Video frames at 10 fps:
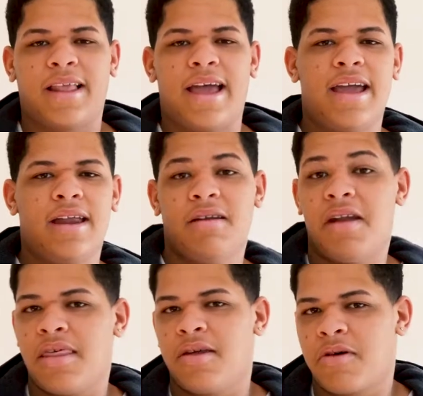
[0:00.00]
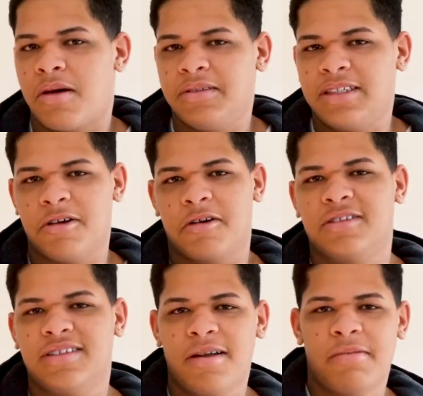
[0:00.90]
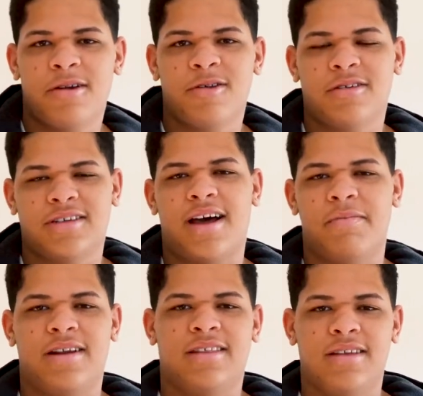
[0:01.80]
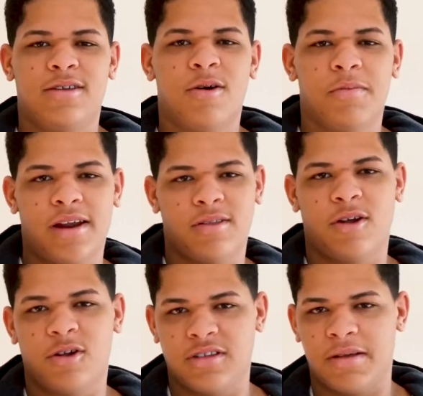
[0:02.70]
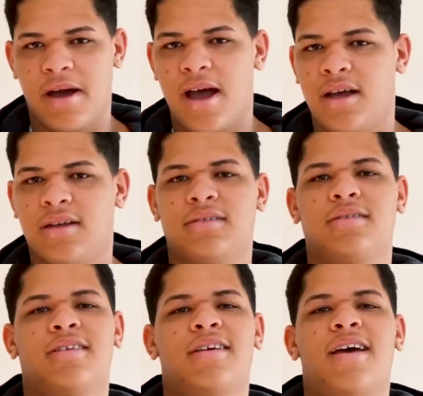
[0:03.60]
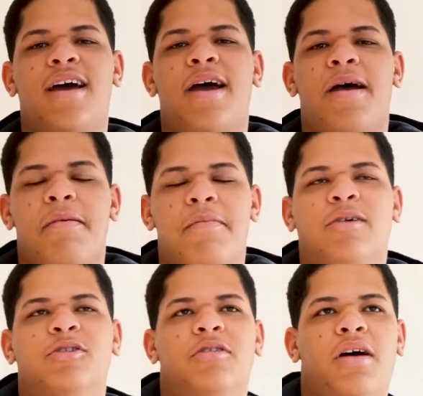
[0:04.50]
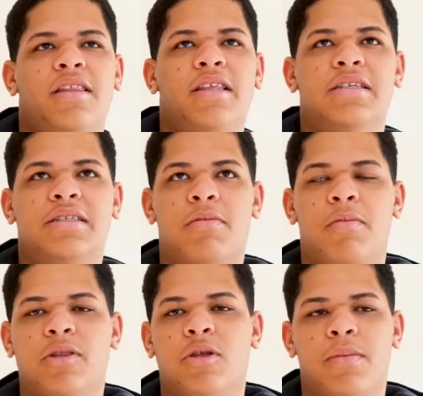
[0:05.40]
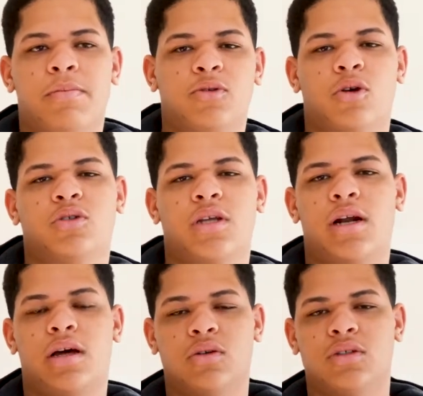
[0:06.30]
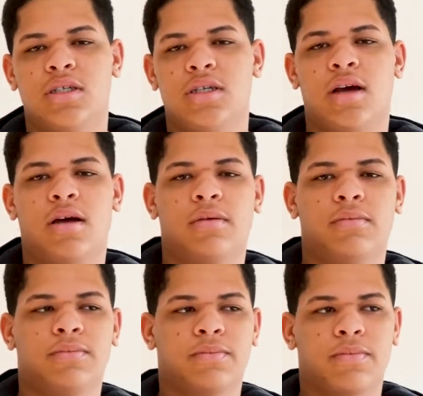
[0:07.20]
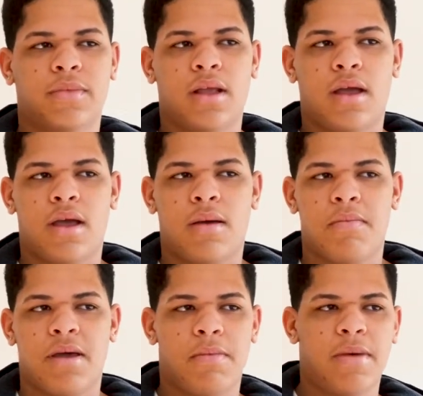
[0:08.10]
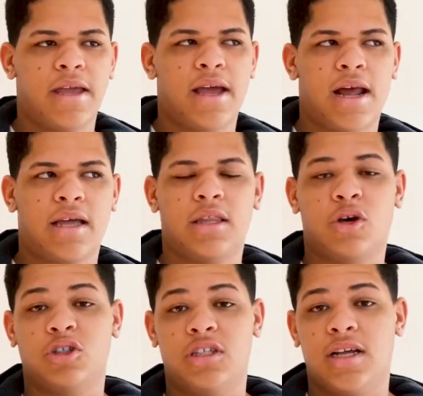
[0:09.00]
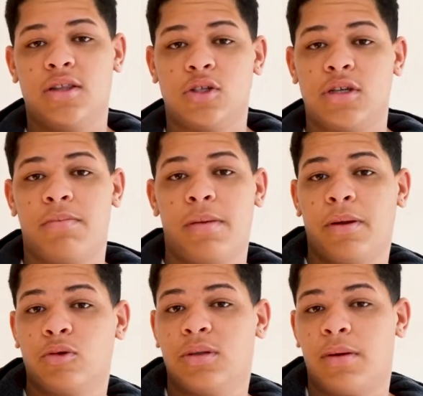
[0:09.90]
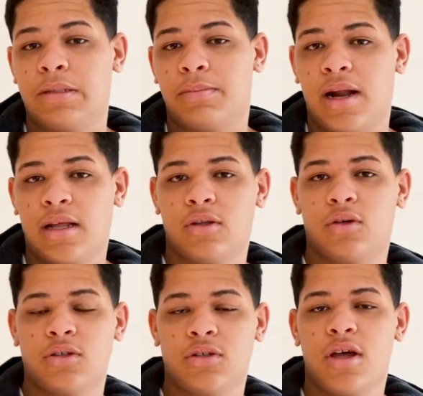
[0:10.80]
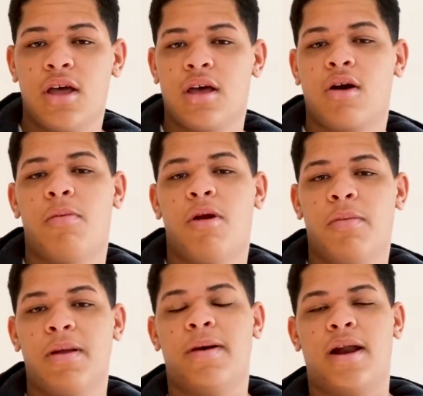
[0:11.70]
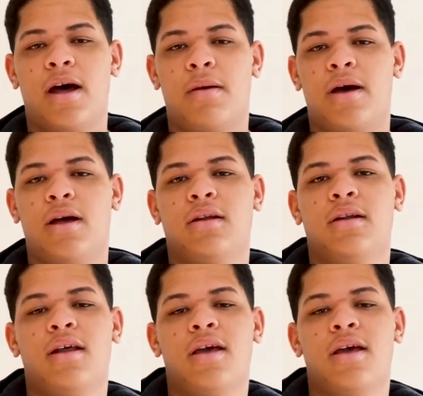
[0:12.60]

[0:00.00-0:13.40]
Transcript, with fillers: Eh, nadie nunca me enseñó a cocinar, pero yo, o sea, aprendí yo mirando a los demás. Me gusta, desde ese momento me empezó a gustar la cocina. Me veía a la gente cocinando, siempre preguntaba platos, cómo lo preparaban.